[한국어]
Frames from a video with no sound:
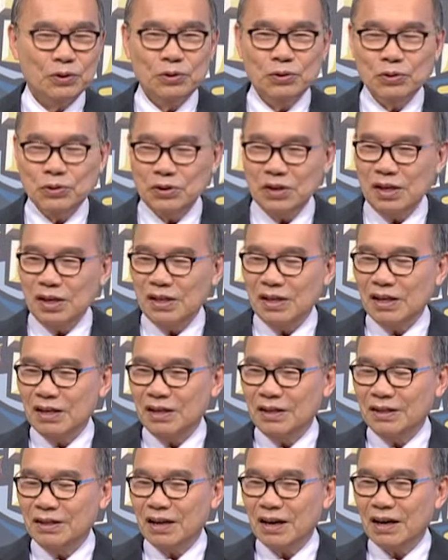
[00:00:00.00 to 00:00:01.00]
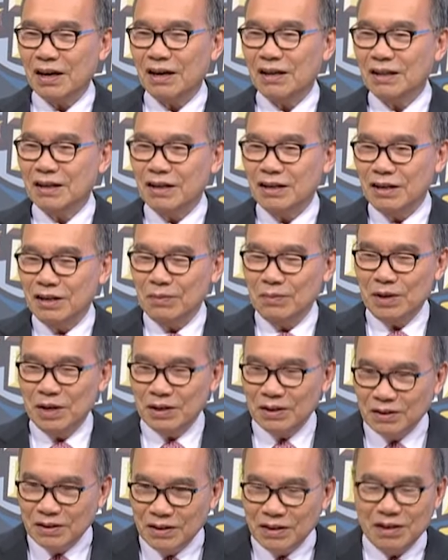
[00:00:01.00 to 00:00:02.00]
교회 에 다닐 때
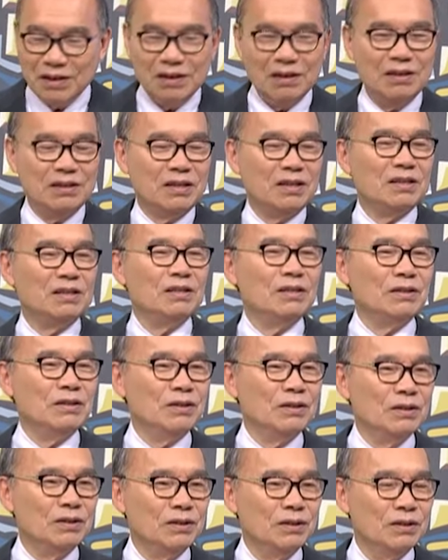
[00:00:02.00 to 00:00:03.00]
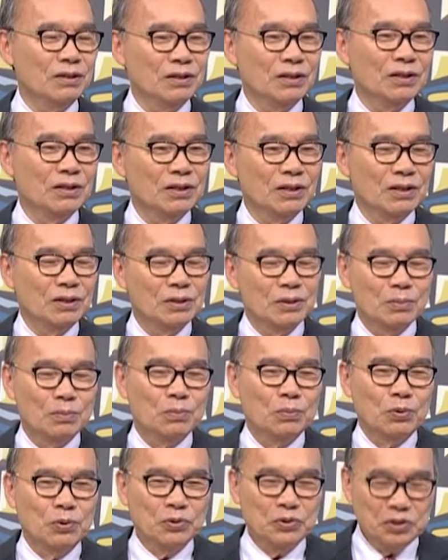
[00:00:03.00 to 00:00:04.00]
하나님의 은혜를 찾아서
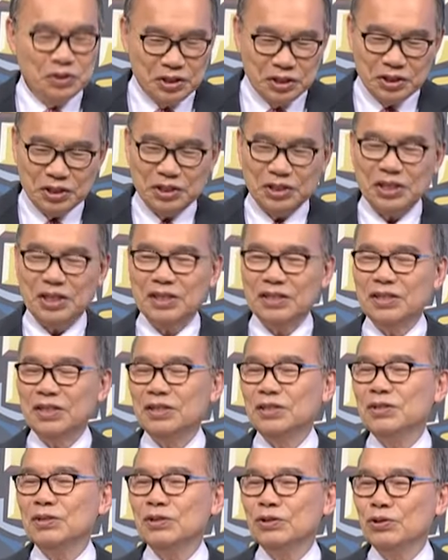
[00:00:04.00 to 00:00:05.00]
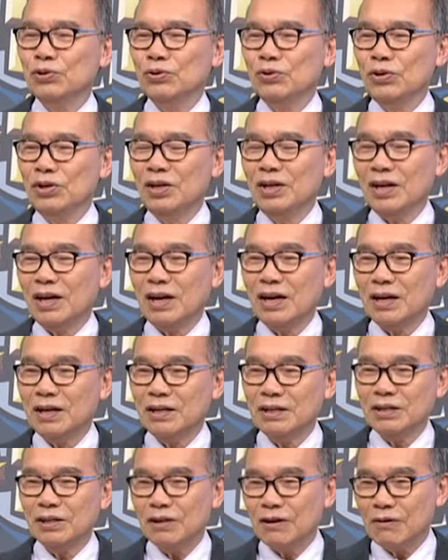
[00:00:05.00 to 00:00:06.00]
본질을 찾아서 교회 에
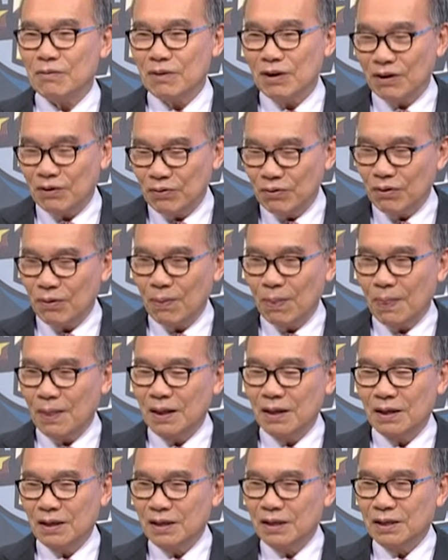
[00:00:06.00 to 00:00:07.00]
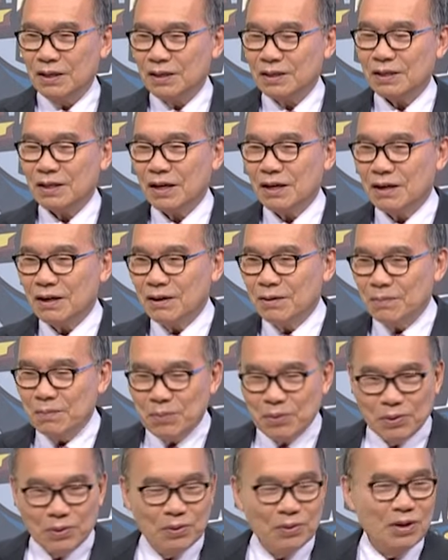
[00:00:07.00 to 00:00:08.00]
나가는 사람하고 사람
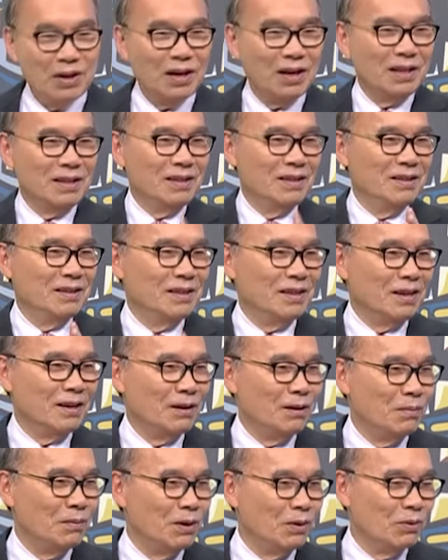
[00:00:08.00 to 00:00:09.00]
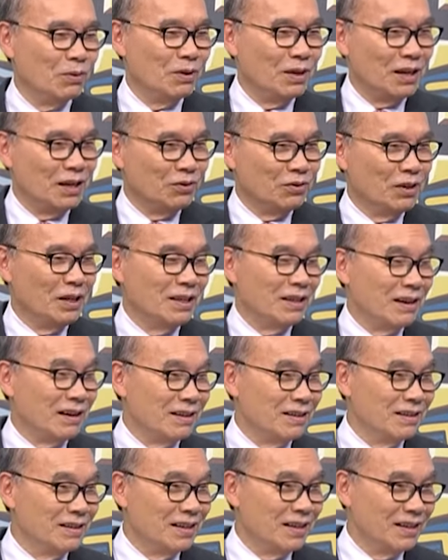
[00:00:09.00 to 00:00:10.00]
보고 나갔던 사람하고 나중에
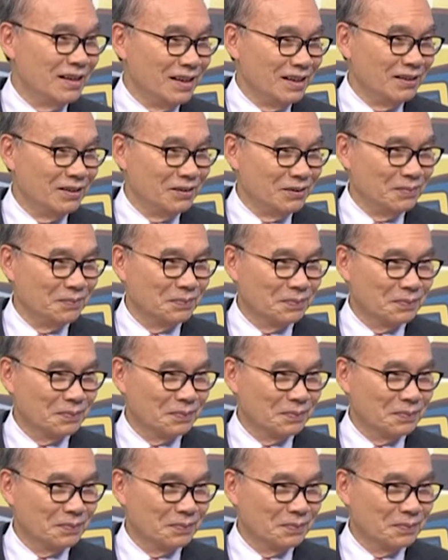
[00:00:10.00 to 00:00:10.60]
다르잖아요.